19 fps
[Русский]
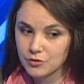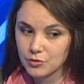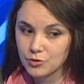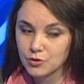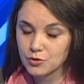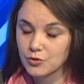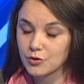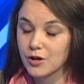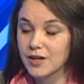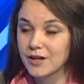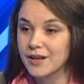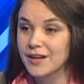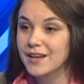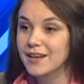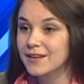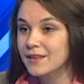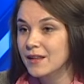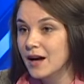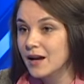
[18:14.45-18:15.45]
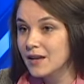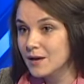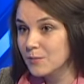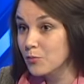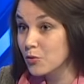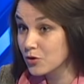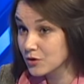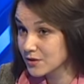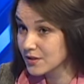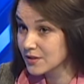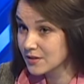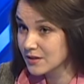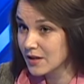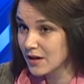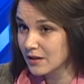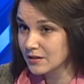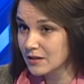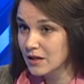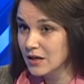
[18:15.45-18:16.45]
то, что оригинально Бог
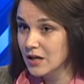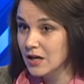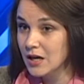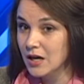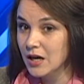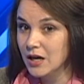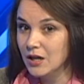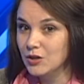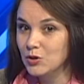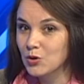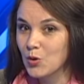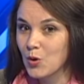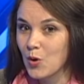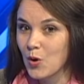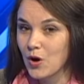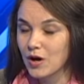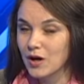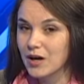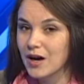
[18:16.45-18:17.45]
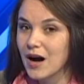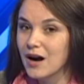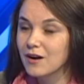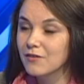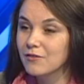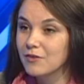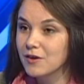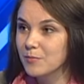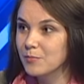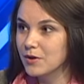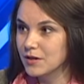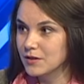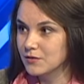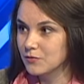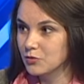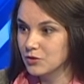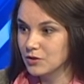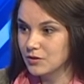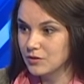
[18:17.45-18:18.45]
создал. Но как
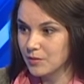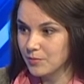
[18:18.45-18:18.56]
выбрать, вот